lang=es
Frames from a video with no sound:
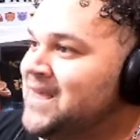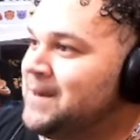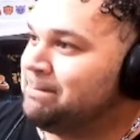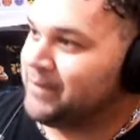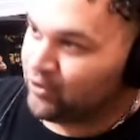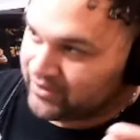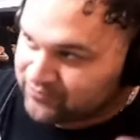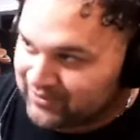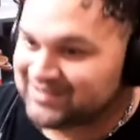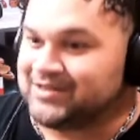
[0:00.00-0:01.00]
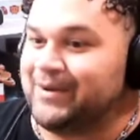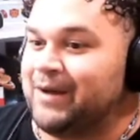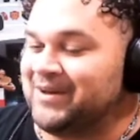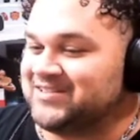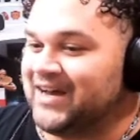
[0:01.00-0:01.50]
Pero lo que fue la semana
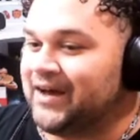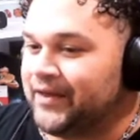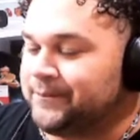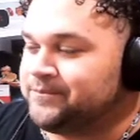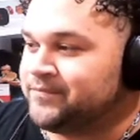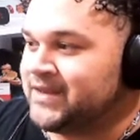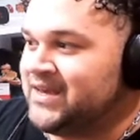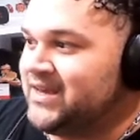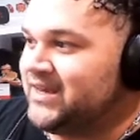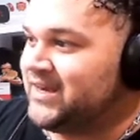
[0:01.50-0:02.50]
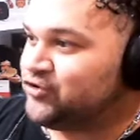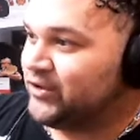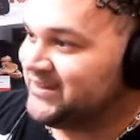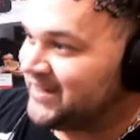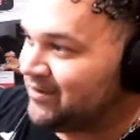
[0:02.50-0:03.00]
pasada, que yo
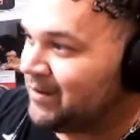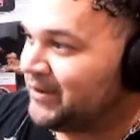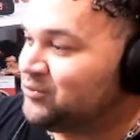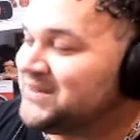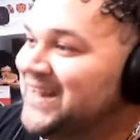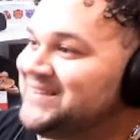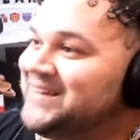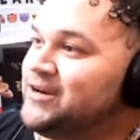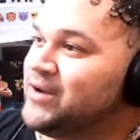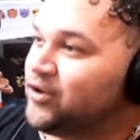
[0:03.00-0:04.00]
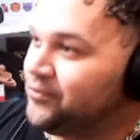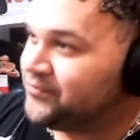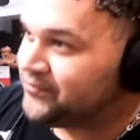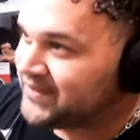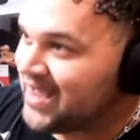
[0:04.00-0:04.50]
le tiraba preguntas. Él tenía una
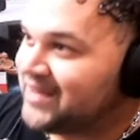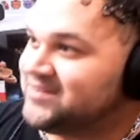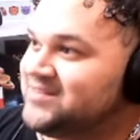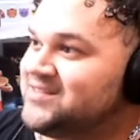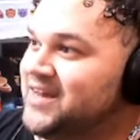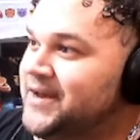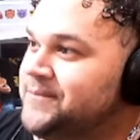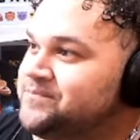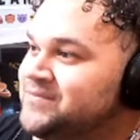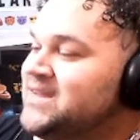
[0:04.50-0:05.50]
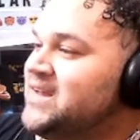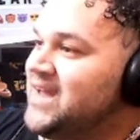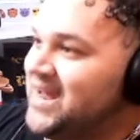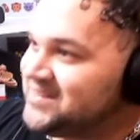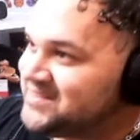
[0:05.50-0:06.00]
confianza,
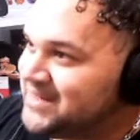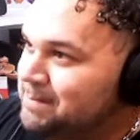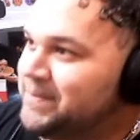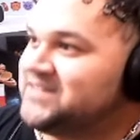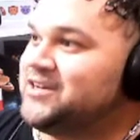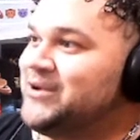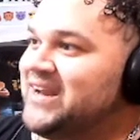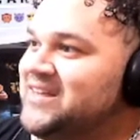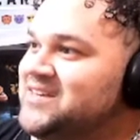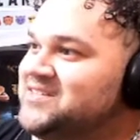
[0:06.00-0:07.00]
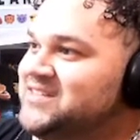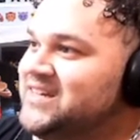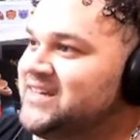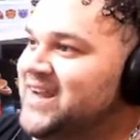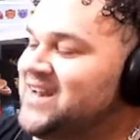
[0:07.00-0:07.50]
él siempre sabía qué
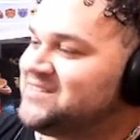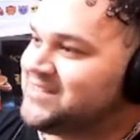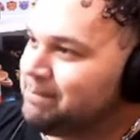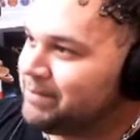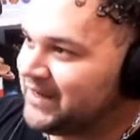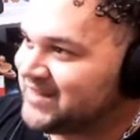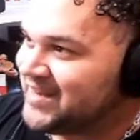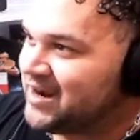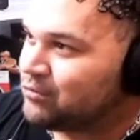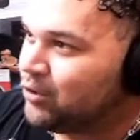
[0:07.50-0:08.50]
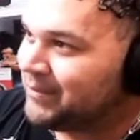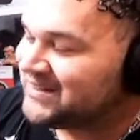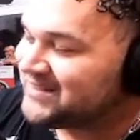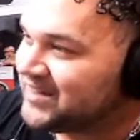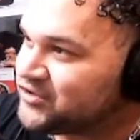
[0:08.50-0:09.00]
decir, él siempre tenía como
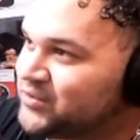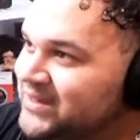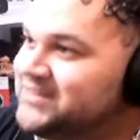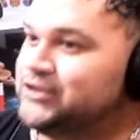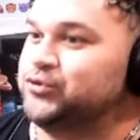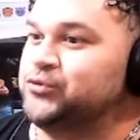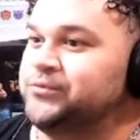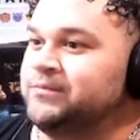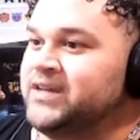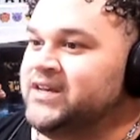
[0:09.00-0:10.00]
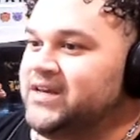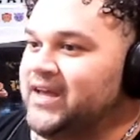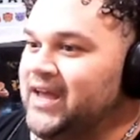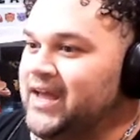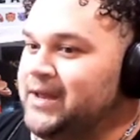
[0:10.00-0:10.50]
mantener su actitud.
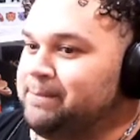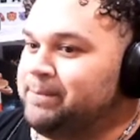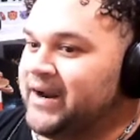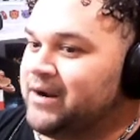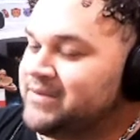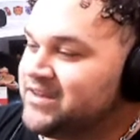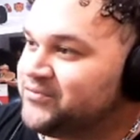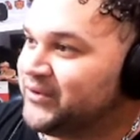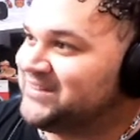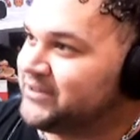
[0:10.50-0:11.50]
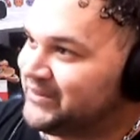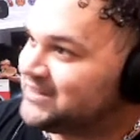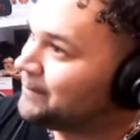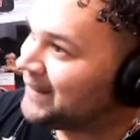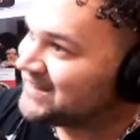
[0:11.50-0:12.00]
Eh, para mí fue una
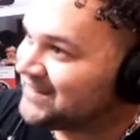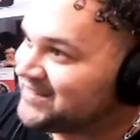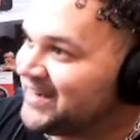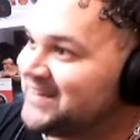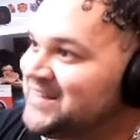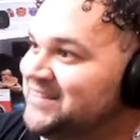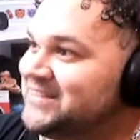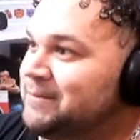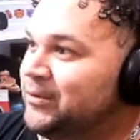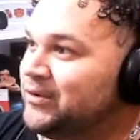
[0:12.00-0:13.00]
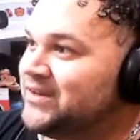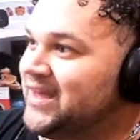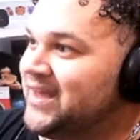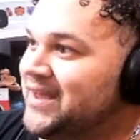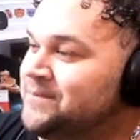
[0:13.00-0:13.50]
entrevista bastante retante
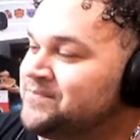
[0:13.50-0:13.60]
porque